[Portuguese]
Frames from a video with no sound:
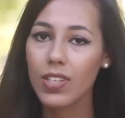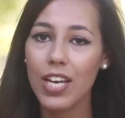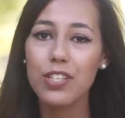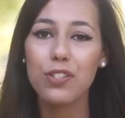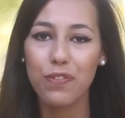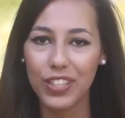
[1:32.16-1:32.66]

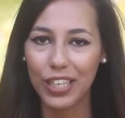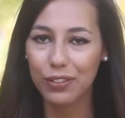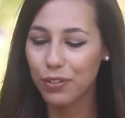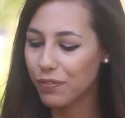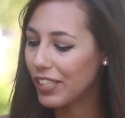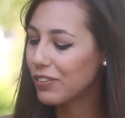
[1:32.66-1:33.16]
antes de falar
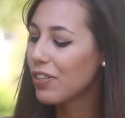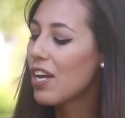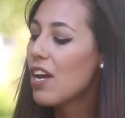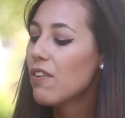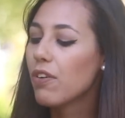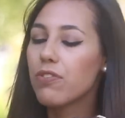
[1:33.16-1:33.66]
do defeito,
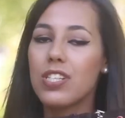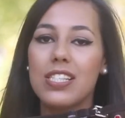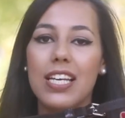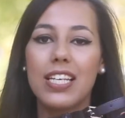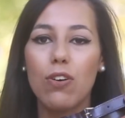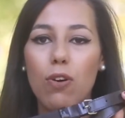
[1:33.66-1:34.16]
vou-vos
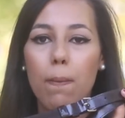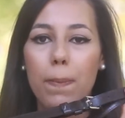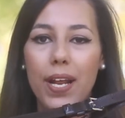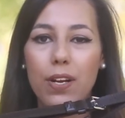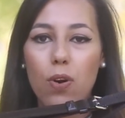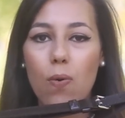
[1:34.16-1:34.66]
dizer que eu
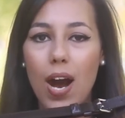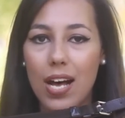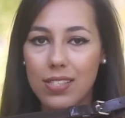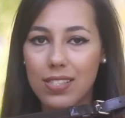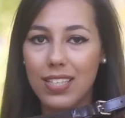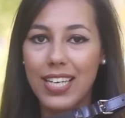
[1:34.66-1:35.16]
comprei com
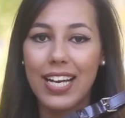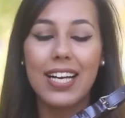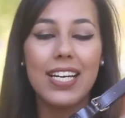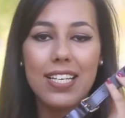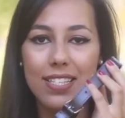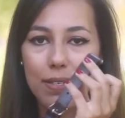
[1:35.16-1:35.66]
alça, que é
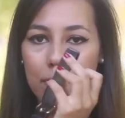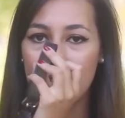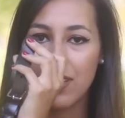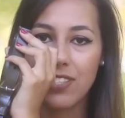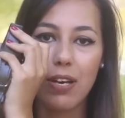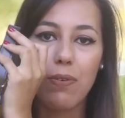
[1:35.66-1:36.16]
caríssima.
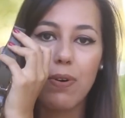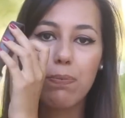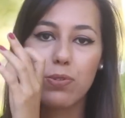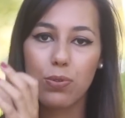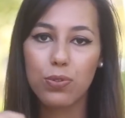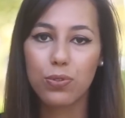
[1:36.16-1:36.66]
Isto é um
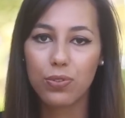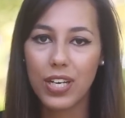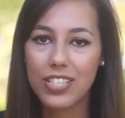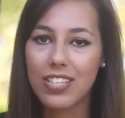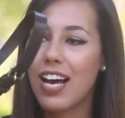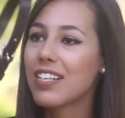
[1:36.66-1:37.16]
absurdo.
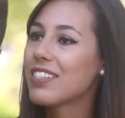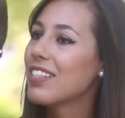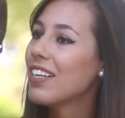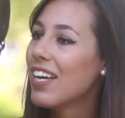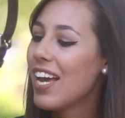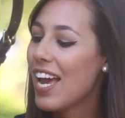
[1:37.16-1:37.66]
Esta
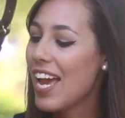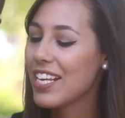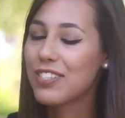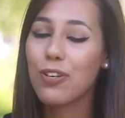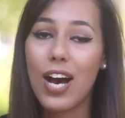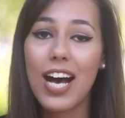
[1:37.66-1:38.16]
alça,
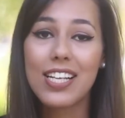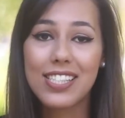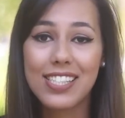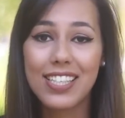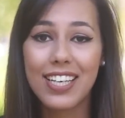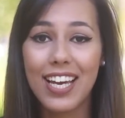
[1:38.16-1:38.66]
só a
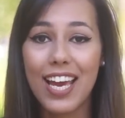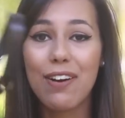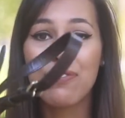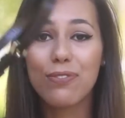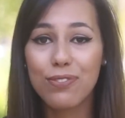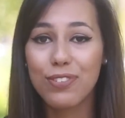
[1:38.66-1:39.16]
alça é
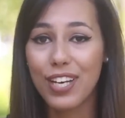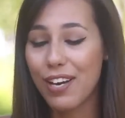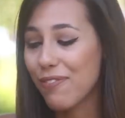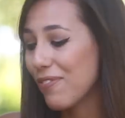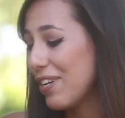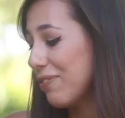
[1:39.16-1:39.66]
um,
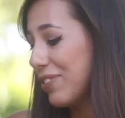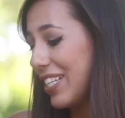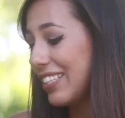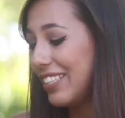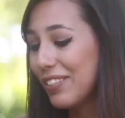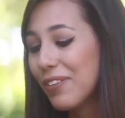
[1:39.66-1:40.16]
é um, um
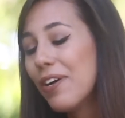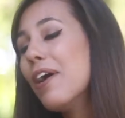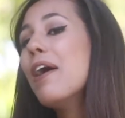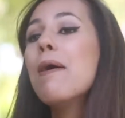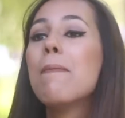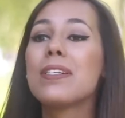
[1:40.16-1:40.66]
desatino.
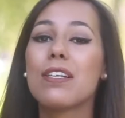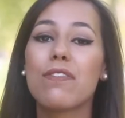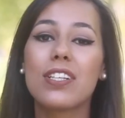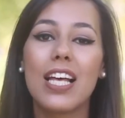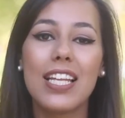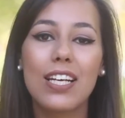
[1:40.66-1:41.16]
Mas a
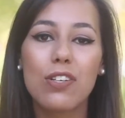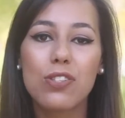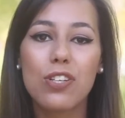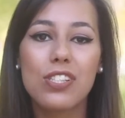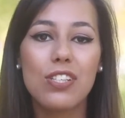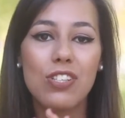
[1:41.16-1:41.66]
verdade é que eu,
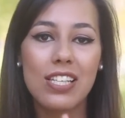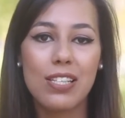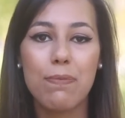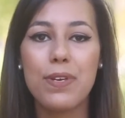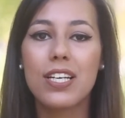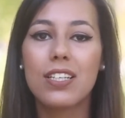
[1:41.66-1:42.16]
só, já
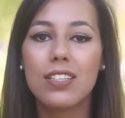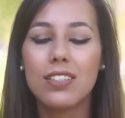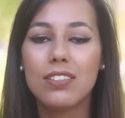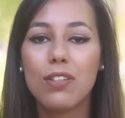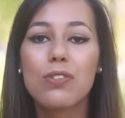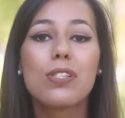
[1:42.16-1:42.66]
sabia
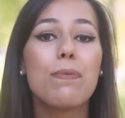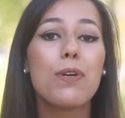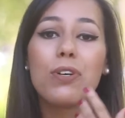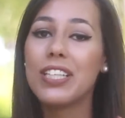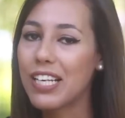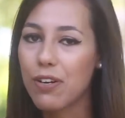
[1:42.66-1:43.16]
que não sabia
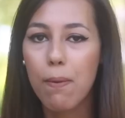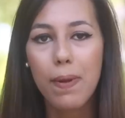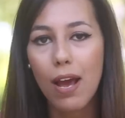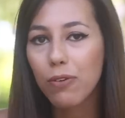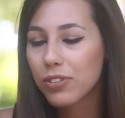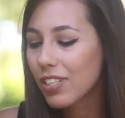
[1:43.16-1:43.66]
quando é que ia
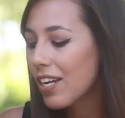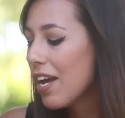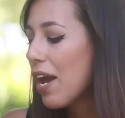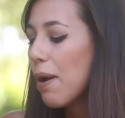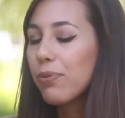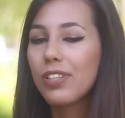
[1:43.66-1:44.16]
comprar a outra.
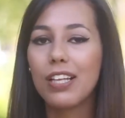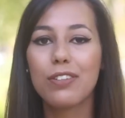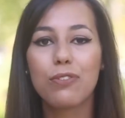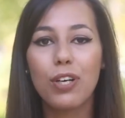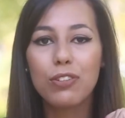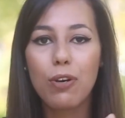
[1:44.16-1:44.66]

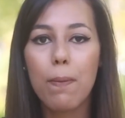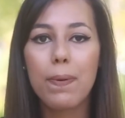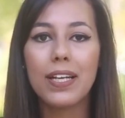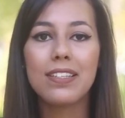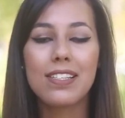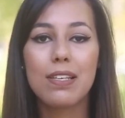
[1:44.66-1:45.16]
Portanto, quando
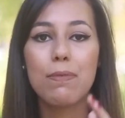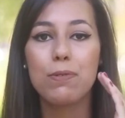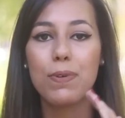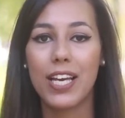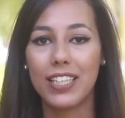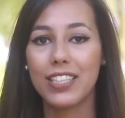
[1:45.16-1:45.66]
comprei, tinha que ser
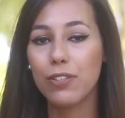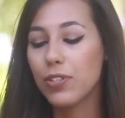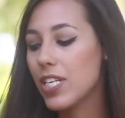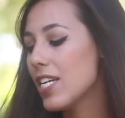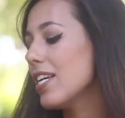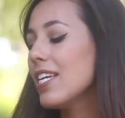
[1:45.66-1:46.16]
mesmo aquela que eu
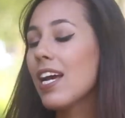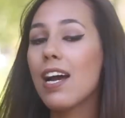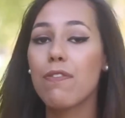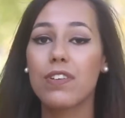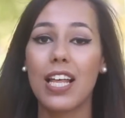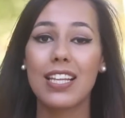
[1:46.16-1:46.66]
queria. E
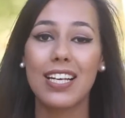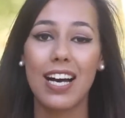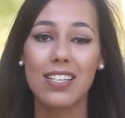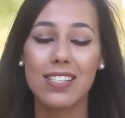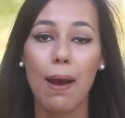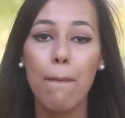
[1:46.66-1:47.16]
a, a verdade é que a
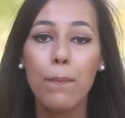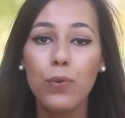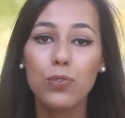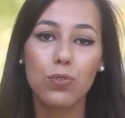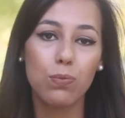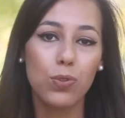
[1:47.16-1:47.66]
alça dá
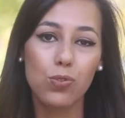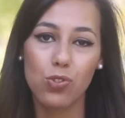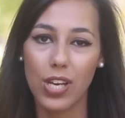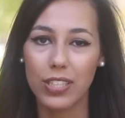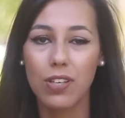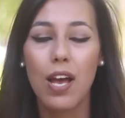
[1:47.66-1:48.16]
muito, muito
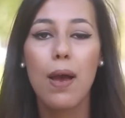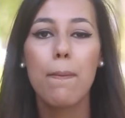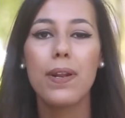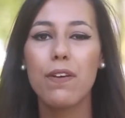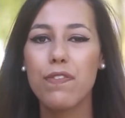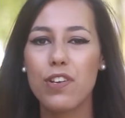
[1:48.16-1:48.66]
jeito
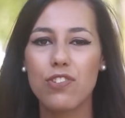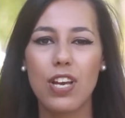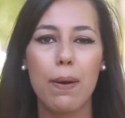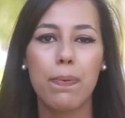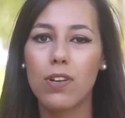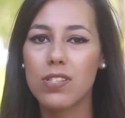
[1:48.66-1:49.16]
para
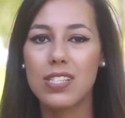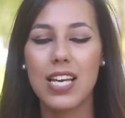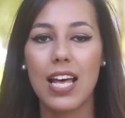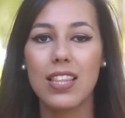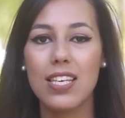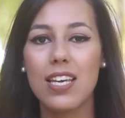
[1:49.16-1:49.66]
viajar, para o nosso
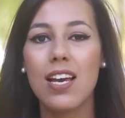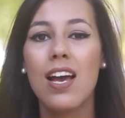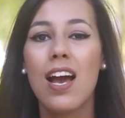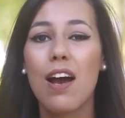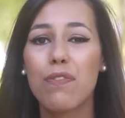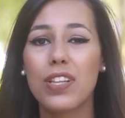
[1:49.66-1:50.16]
dia a dia.
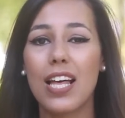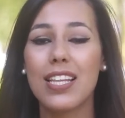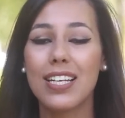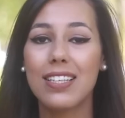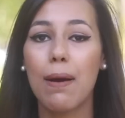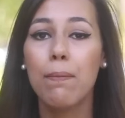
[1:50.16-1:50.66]
A
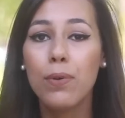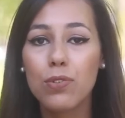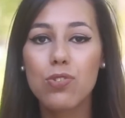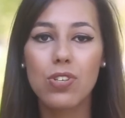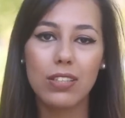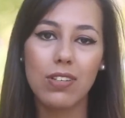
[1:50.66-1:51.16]
verdade é que dá
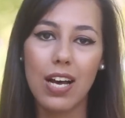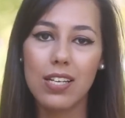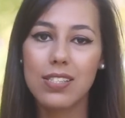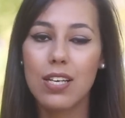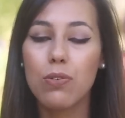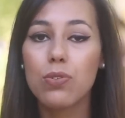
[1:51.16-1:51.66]
muito jeito a
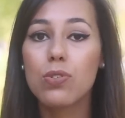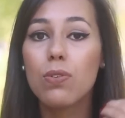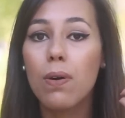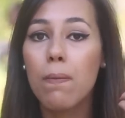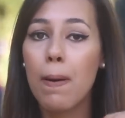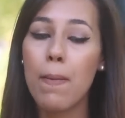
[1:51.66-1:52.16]
alça. Eu uso,
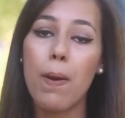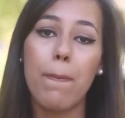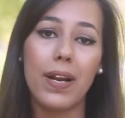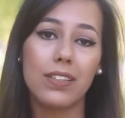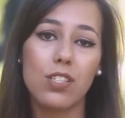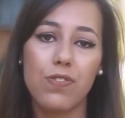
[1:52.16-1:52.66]
a maior
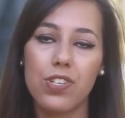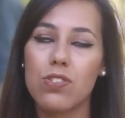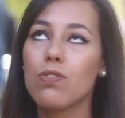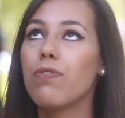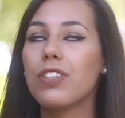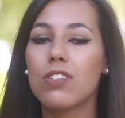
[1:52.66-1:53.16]
parte das
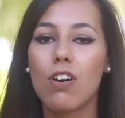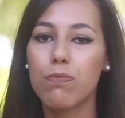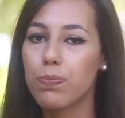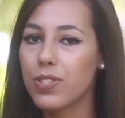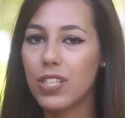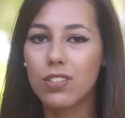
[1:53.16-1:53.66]
vezes, 99%
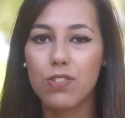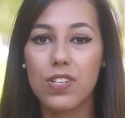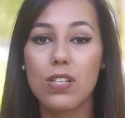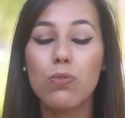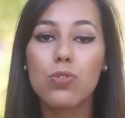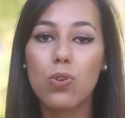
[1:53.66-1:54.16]
das
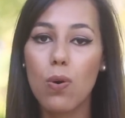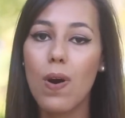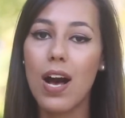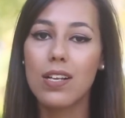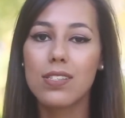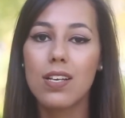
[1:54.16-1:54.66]
vezes, eu uso com
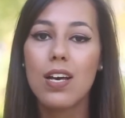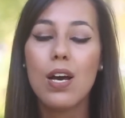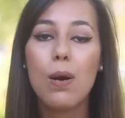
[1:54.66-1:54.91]
a alça